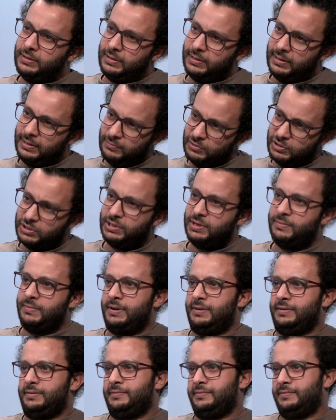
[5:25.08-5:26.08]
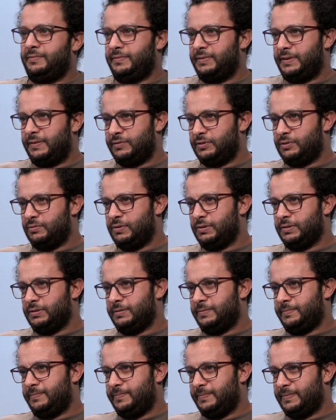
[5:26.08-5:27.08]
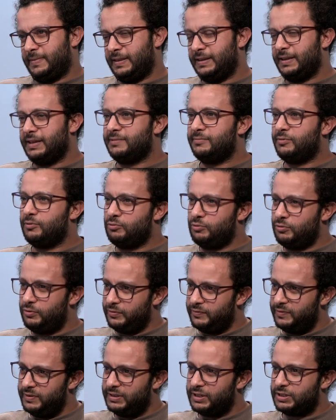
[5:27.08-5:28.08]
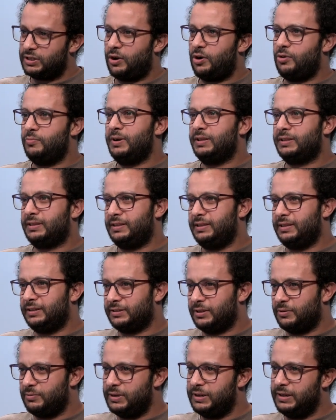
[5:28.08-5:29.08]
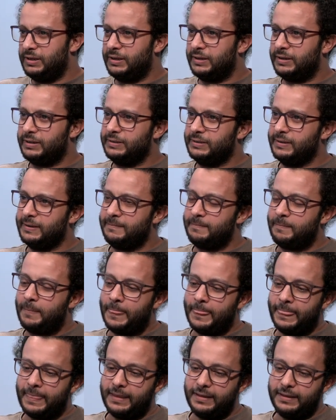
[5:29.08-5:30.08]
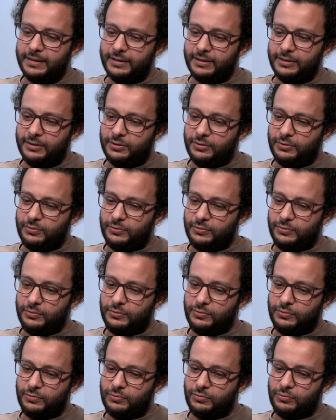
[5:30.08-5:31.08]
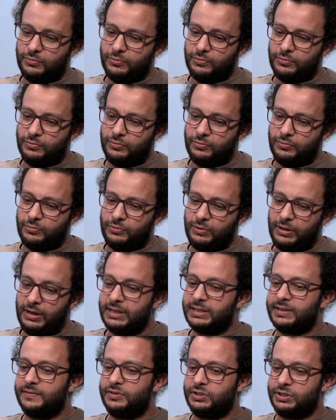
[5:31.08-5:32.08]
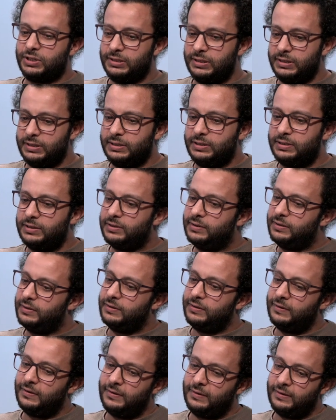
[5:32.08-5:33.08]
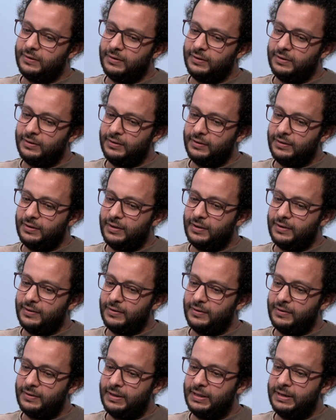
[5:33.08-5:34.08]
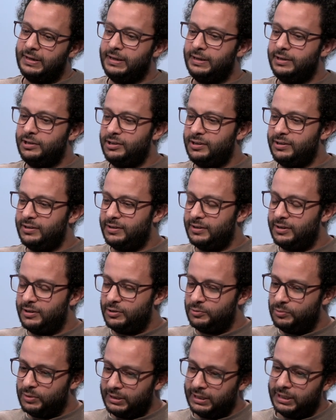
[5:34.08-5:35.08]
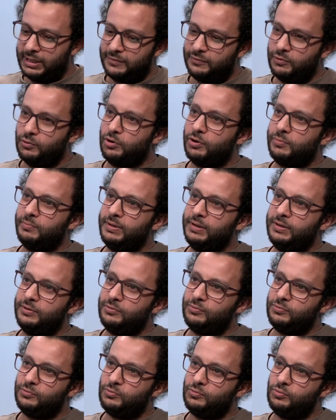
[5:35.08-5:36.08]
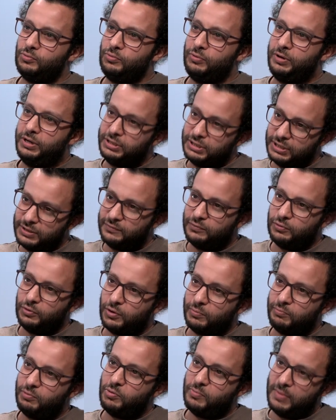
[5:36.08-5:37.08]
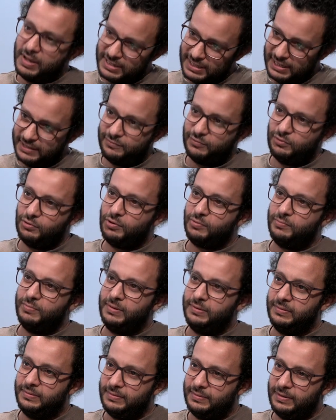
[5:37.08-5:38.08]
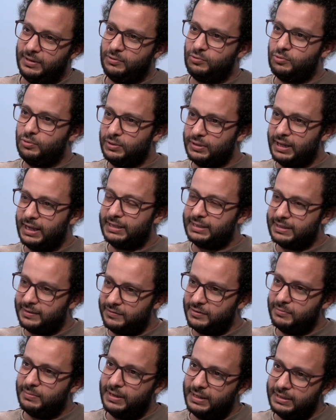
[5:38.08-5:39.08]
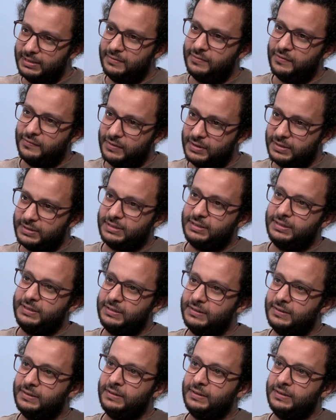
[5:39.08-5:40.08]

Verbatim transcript: المجتمع في نفس الوقت يعني هذا موضوع فيه تشعبات كثير طويله عريضه نعم. وللاسف الشديد آه، يعني انا ولدت في غربه وعشت في غربه وما زلت في غربه لان كنت حتى في بلدي في فلسطين